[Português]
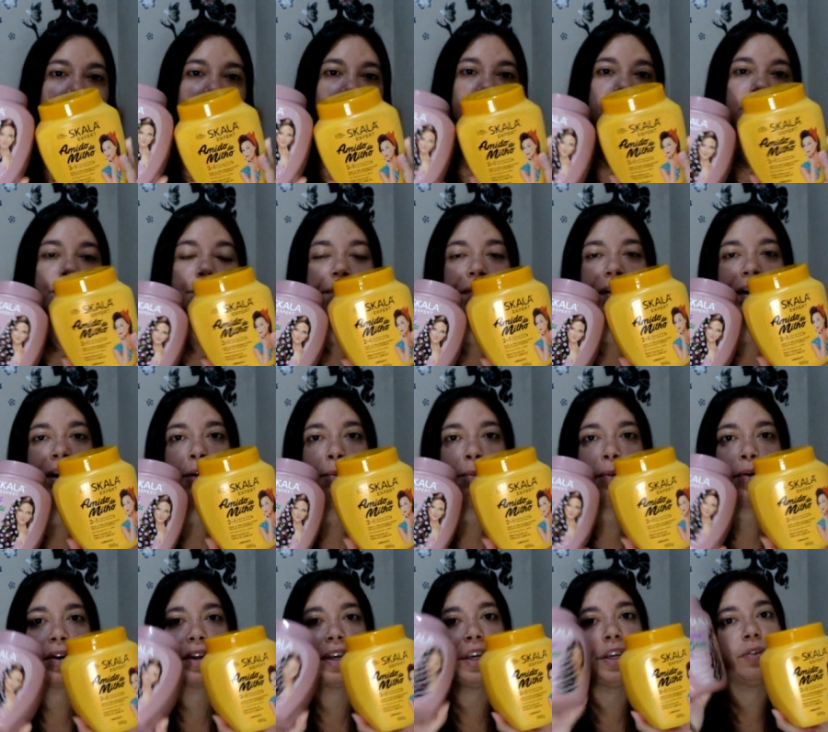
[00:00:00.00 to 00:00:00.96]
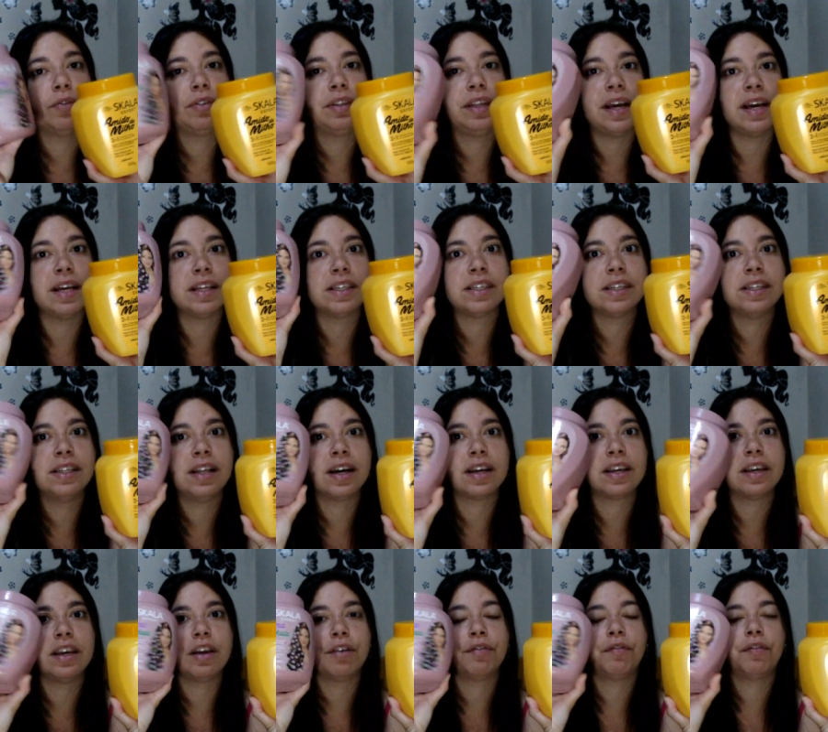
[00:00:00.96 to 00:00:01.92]
Vou falar um pouquinho desse
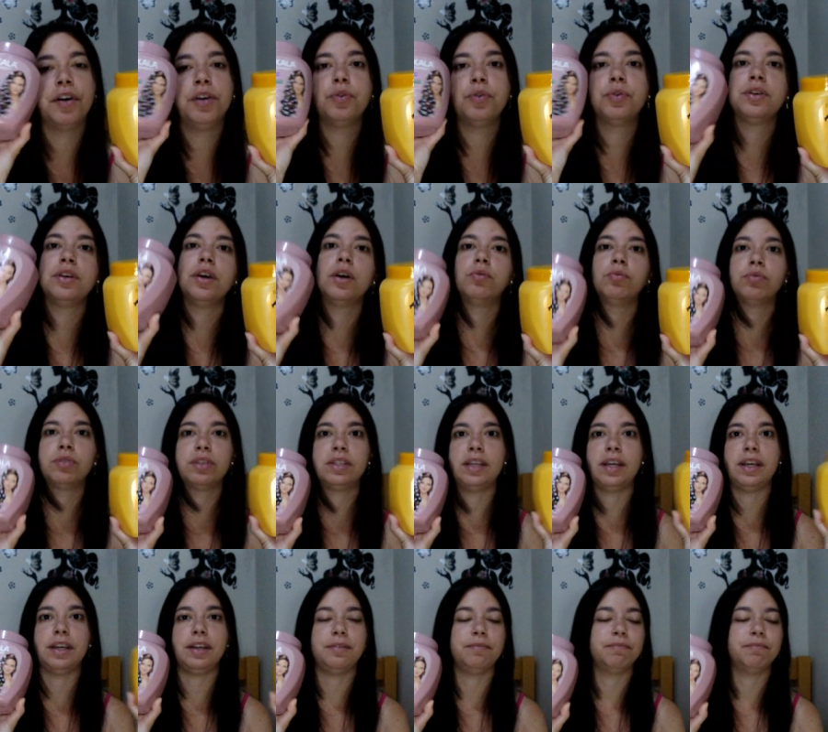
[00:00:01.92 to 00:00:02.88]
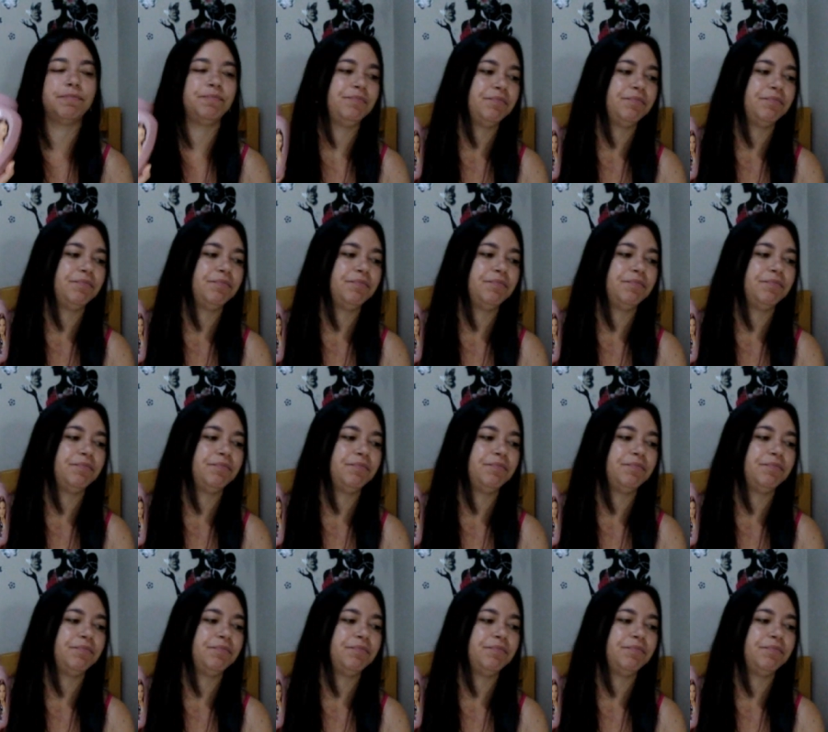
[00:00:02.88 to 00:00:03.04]
daqui, que foi o que eu usei.